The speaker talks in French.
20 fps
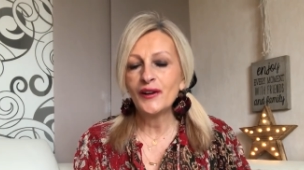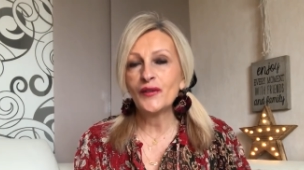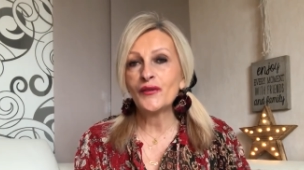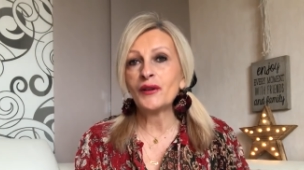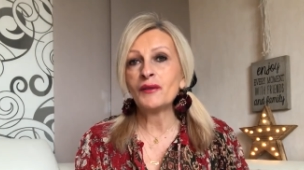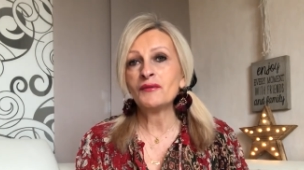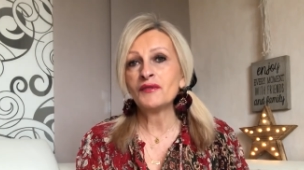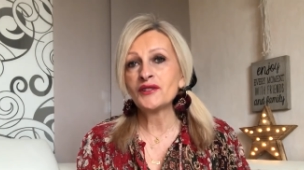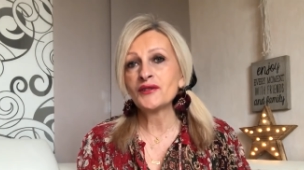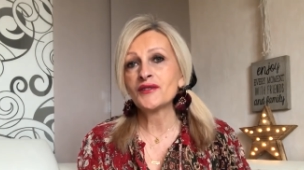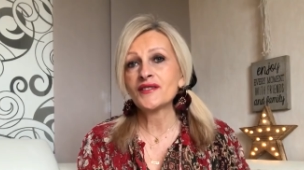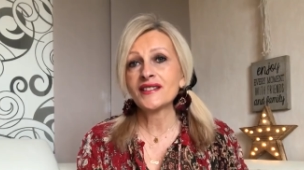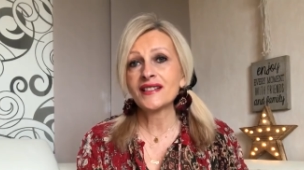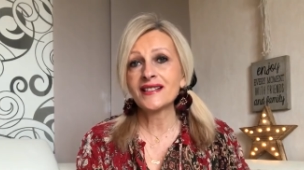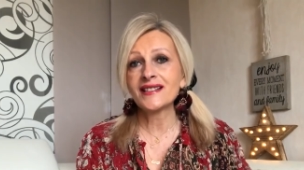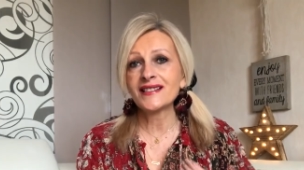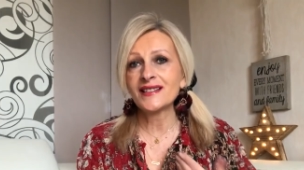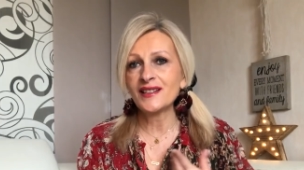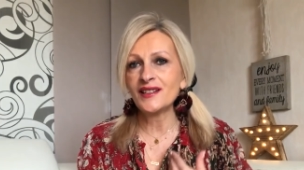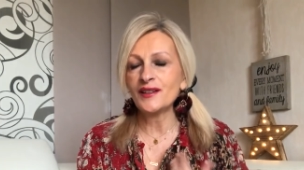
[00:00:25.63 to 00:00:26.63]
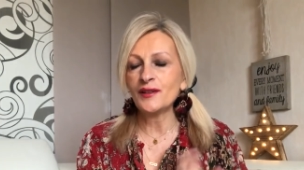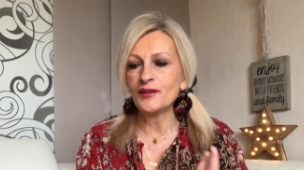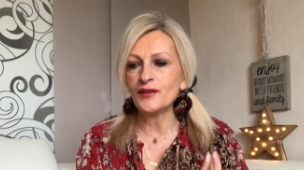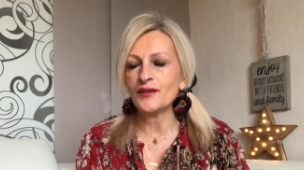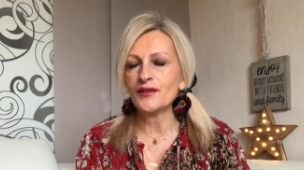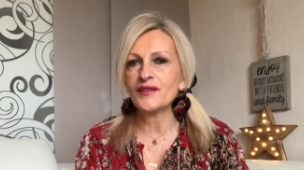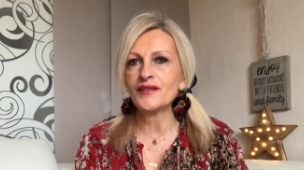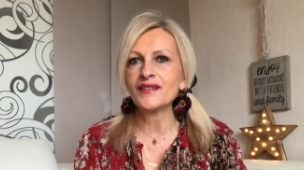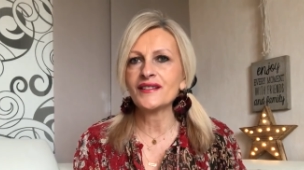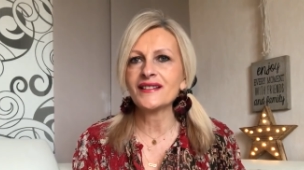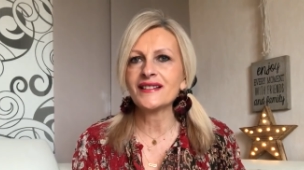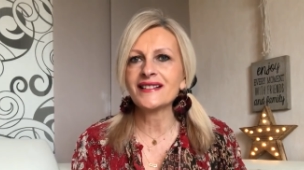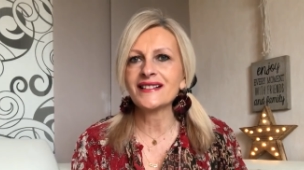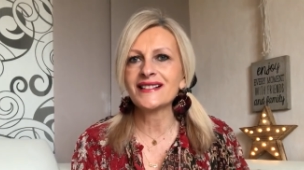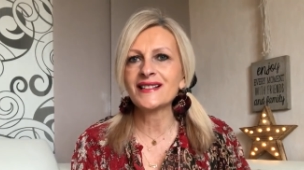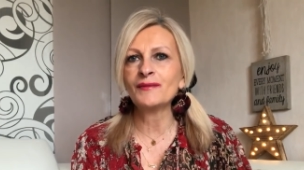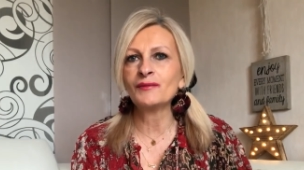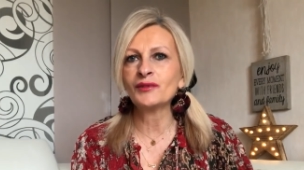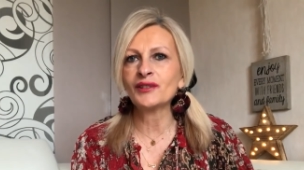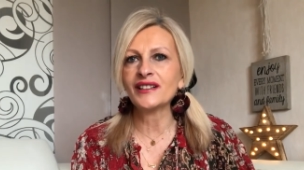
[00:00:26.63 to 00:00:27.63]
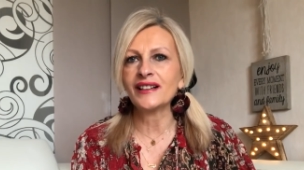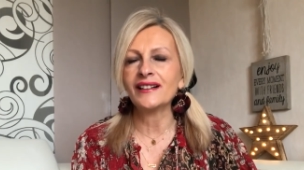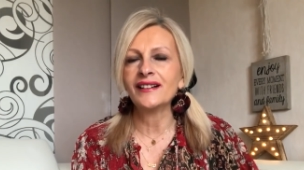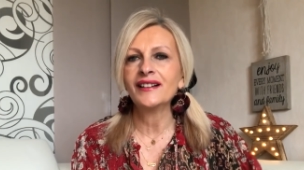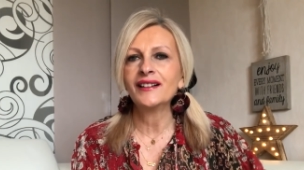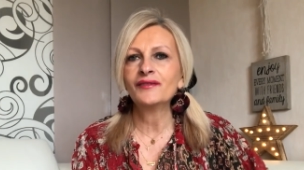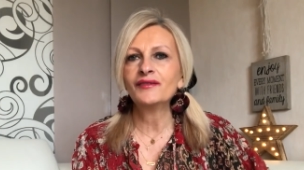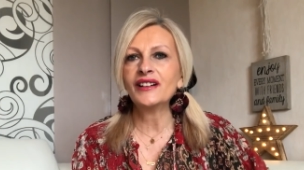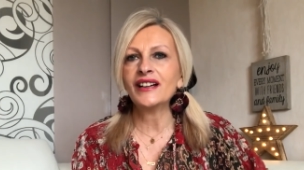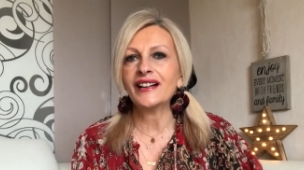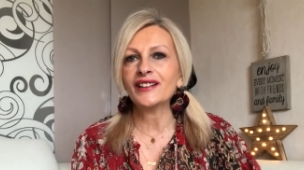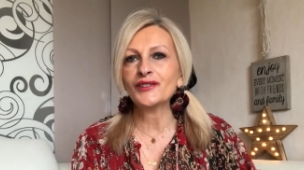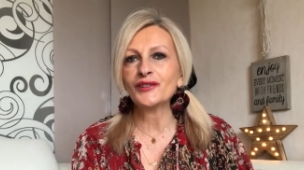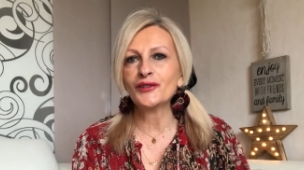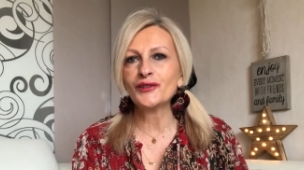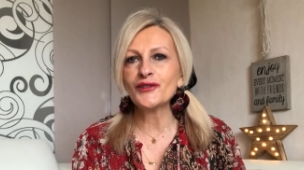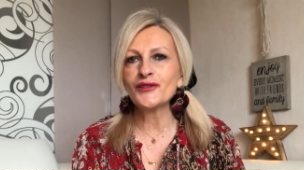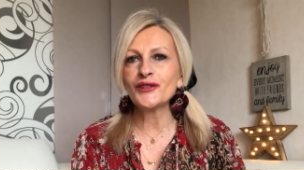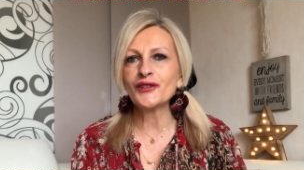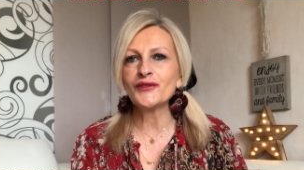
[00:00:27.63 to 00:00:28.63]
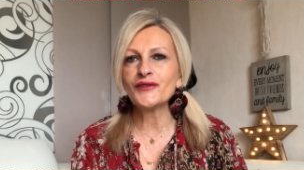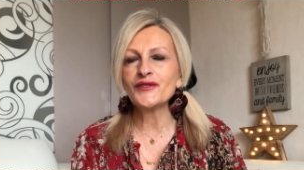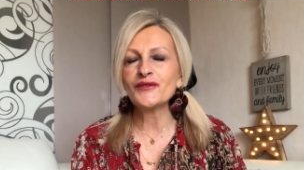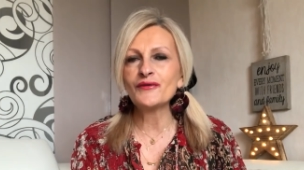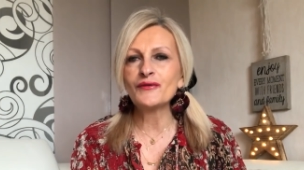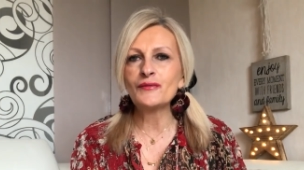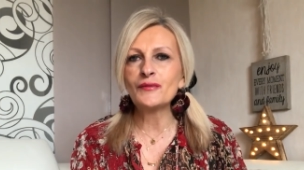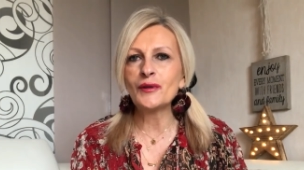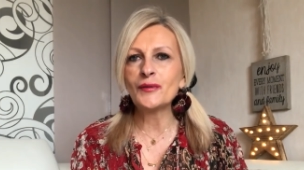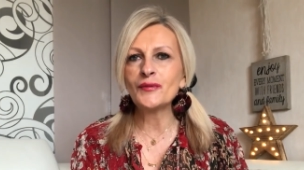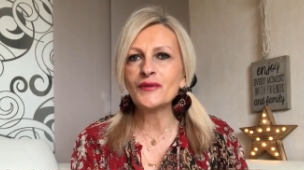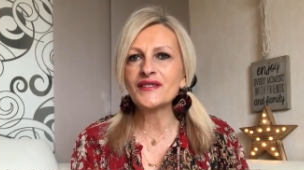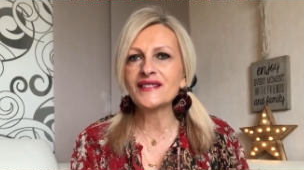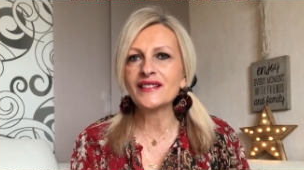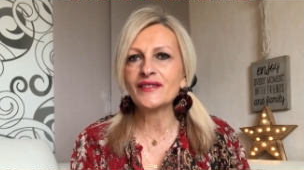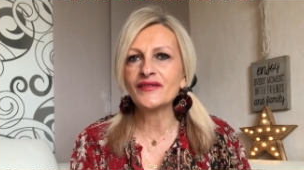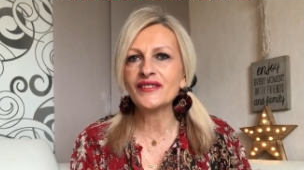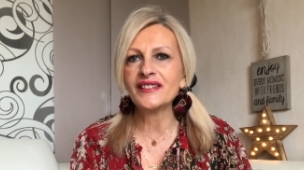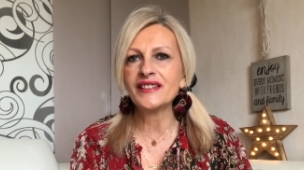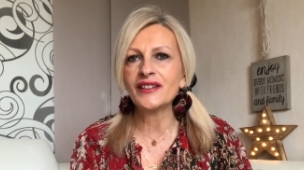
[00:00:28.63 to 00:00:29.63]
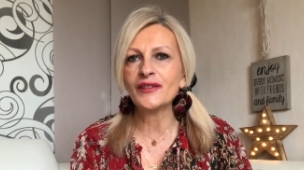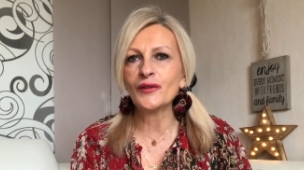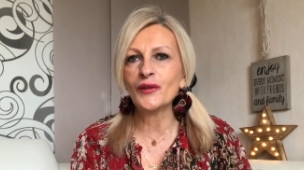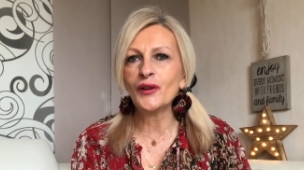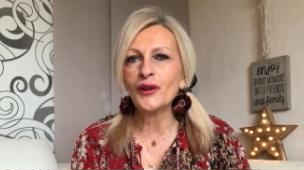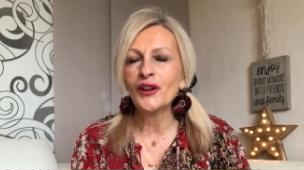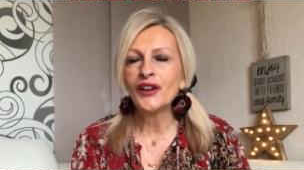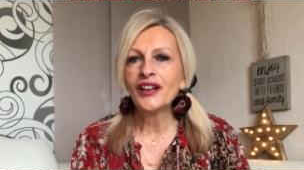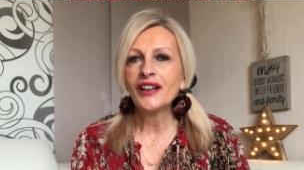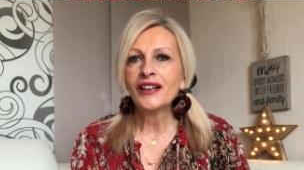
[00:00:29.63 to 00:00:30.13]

Enfin moi je sais que c'est euh, c'est mon cas. Voilà, donc aujourd'hui je vous propose cette vidéo.